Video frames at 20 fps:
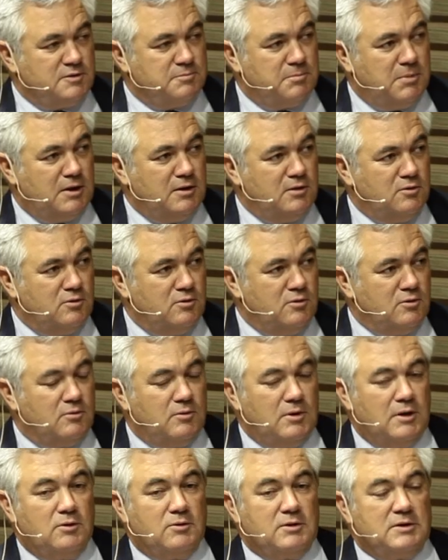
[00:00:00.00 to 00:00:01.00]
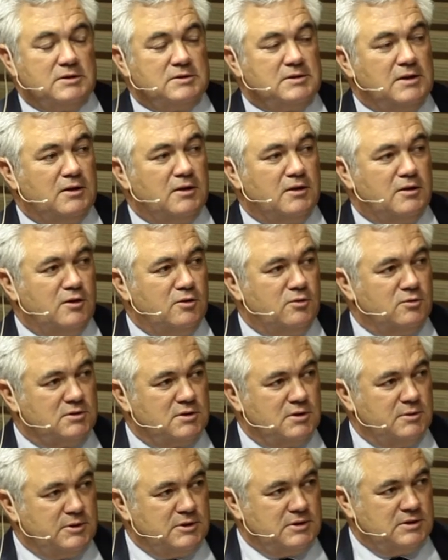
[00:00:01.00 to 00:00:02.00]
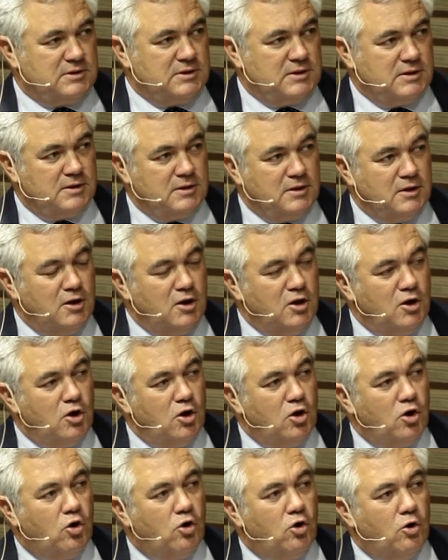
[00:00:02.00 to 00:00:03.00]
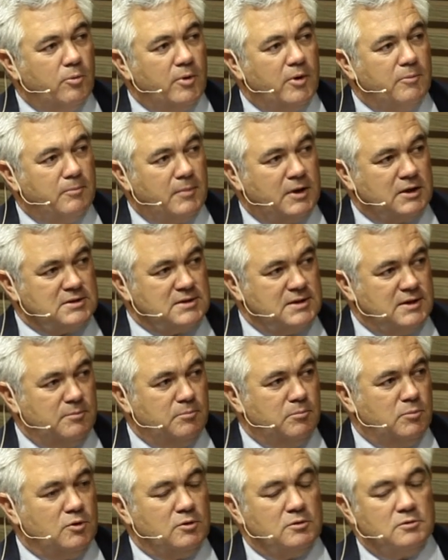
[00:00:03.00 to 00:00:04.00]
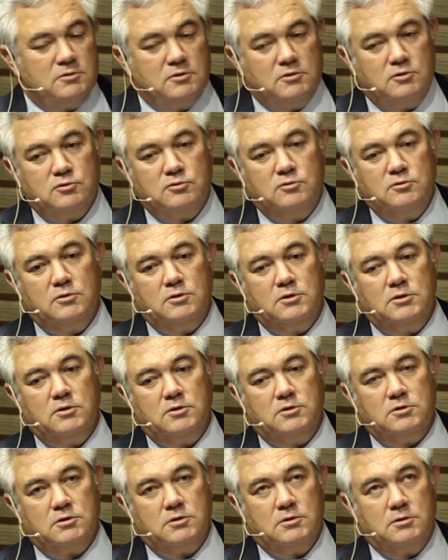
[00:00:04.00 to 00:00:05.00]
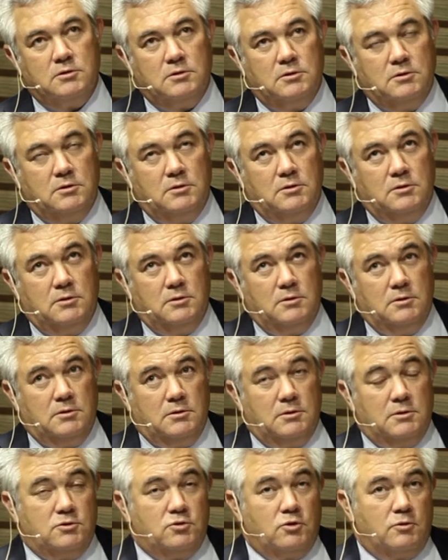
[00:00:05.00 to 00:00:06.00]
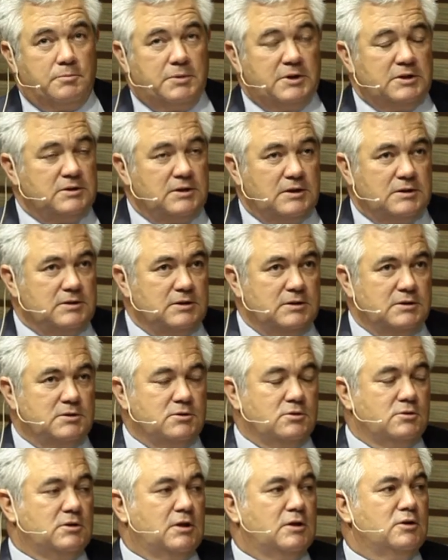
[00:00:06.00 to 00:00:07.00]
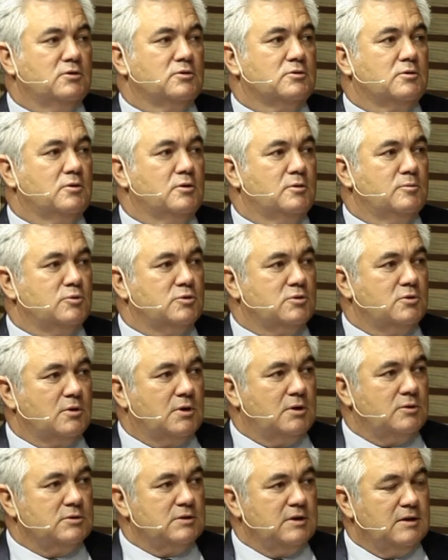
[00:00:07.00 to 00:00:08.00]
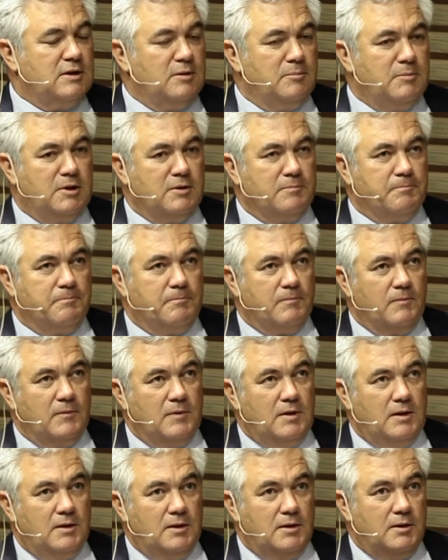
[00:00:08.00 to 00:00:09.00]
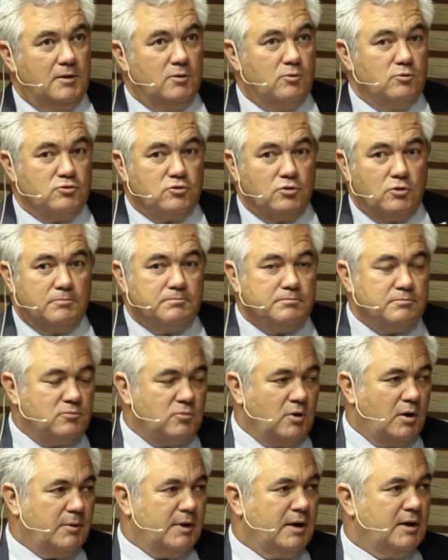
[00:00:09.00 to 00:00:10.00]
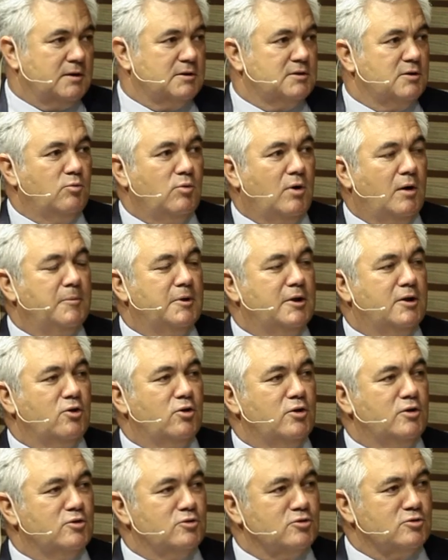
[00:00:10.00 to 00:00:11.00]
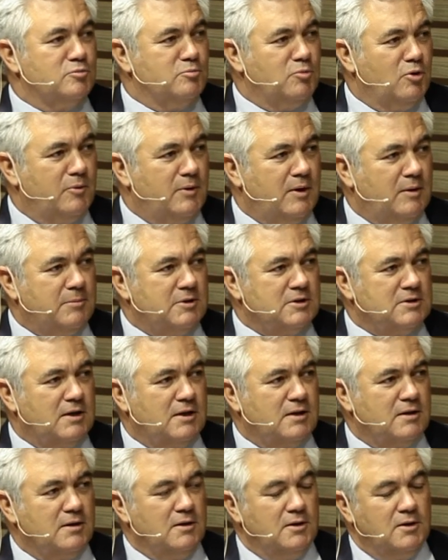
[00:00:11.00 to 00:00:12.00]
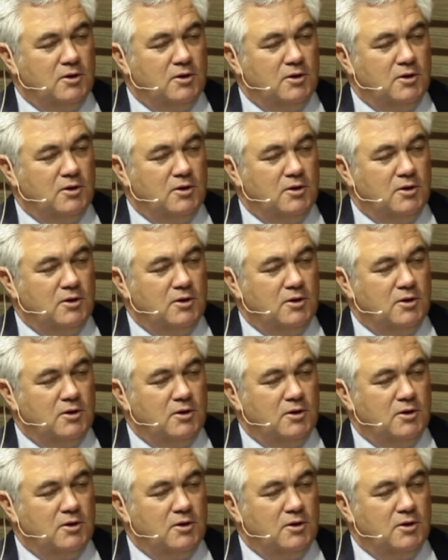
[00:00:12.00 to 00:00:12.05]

span, con lo cual lo que te están diciendo es que vas a ser joven más tiempo. Nosotros uno de los sorpresas en estos años cuando hemos tocado este tema, y incluso todavía seguramente hoy nos volverá a pasar,